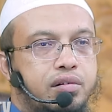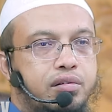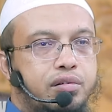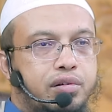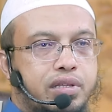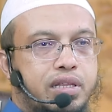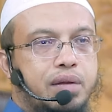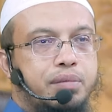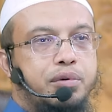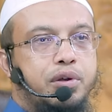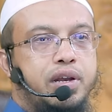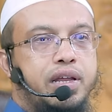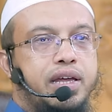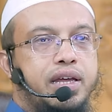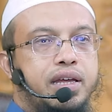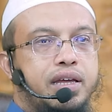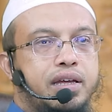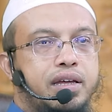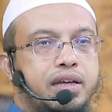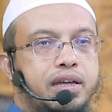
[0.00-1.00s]
কথা বলে
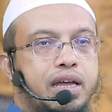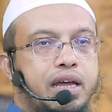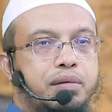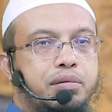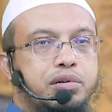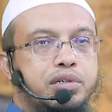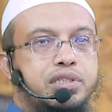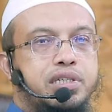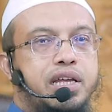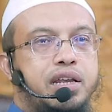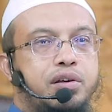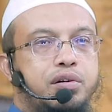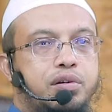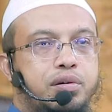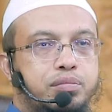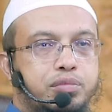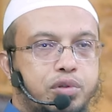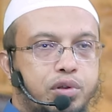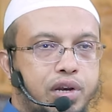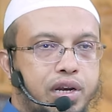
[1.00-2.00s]
এবং
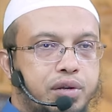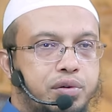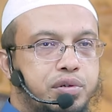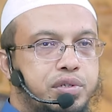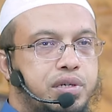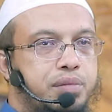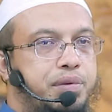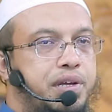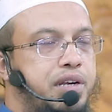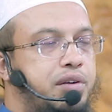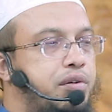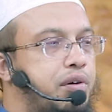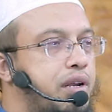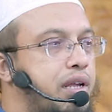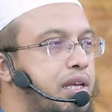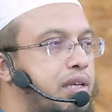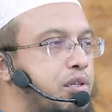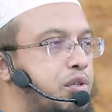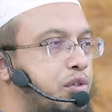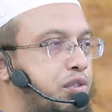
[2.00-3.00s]
সেরকম দলিল খুঁজে বের
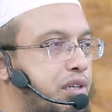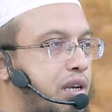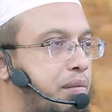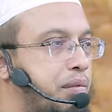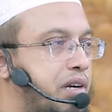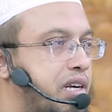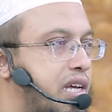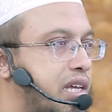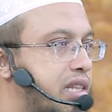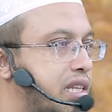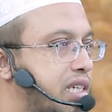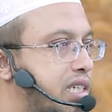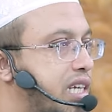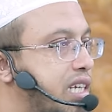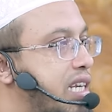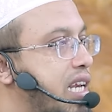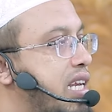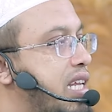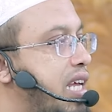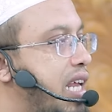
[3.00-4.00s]
করে সোশ্যাল মিডিয়াতে
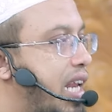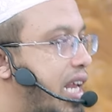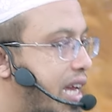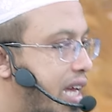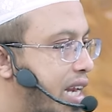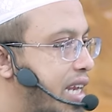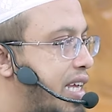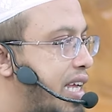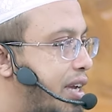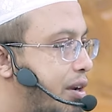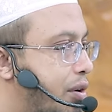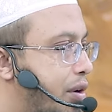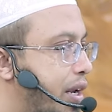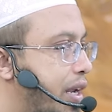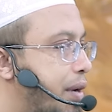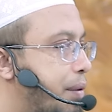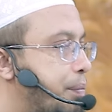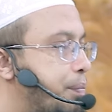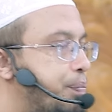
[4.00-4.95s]
সেটা নিয়ে লেখালেখি করে